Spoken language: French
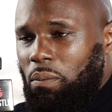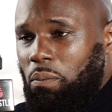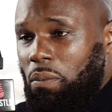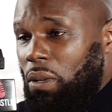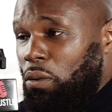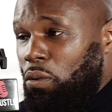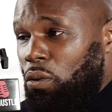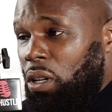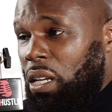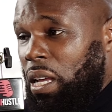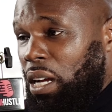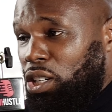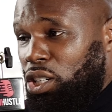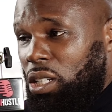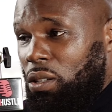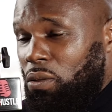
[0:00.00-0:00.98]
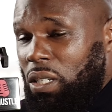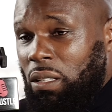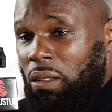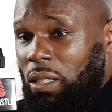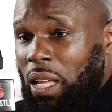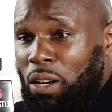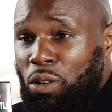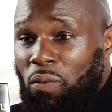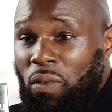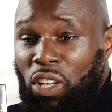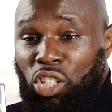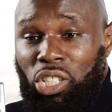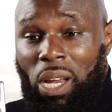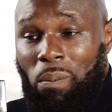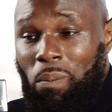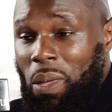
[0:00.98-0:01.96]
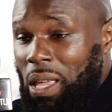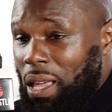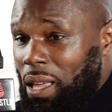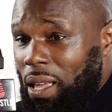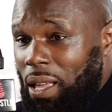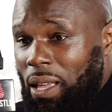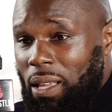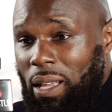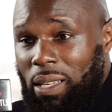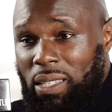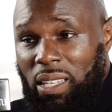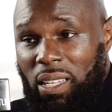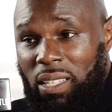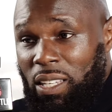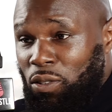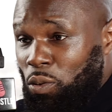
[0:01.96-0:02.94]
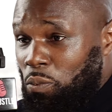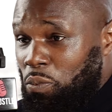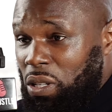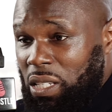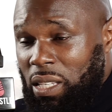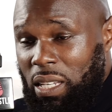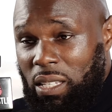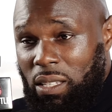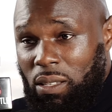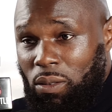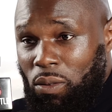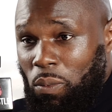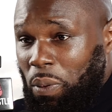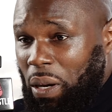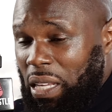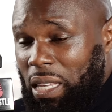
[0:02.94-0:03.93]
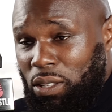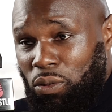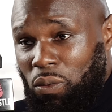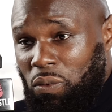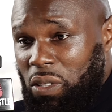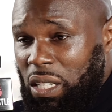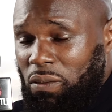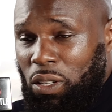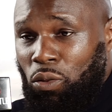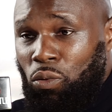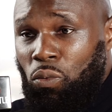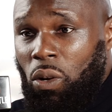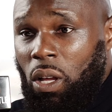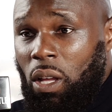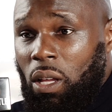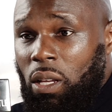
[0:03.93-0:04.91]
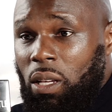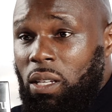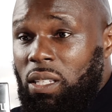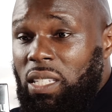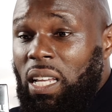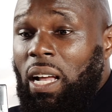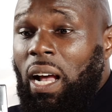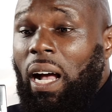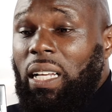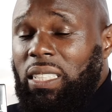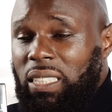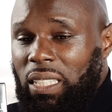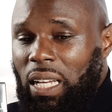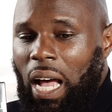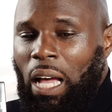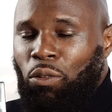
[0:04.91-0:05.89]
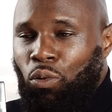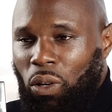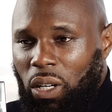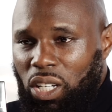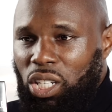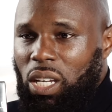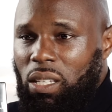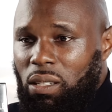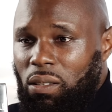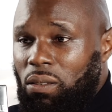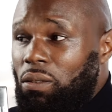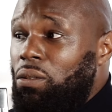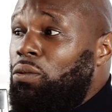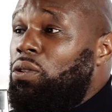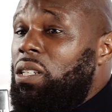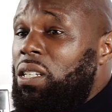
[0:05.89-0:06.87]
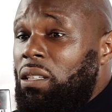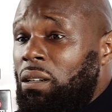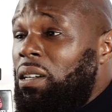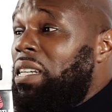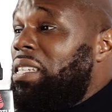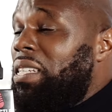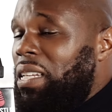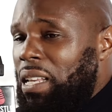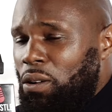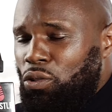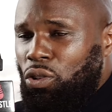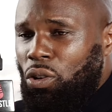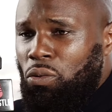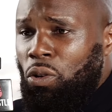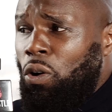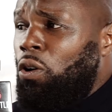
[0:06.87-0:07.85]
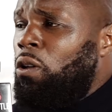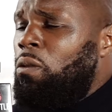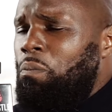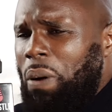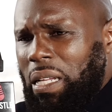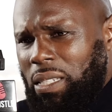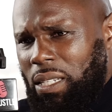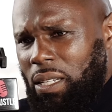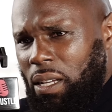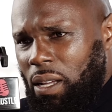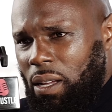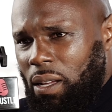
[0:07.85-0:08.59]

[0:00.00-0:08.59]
Mais l'oligarchie occidentale ne va jamais cesser son business de prédation vis à -vis de nous. C'est grâce à nos richesses que l'Occident est ce qu'il est aujourd'hui en grande partie.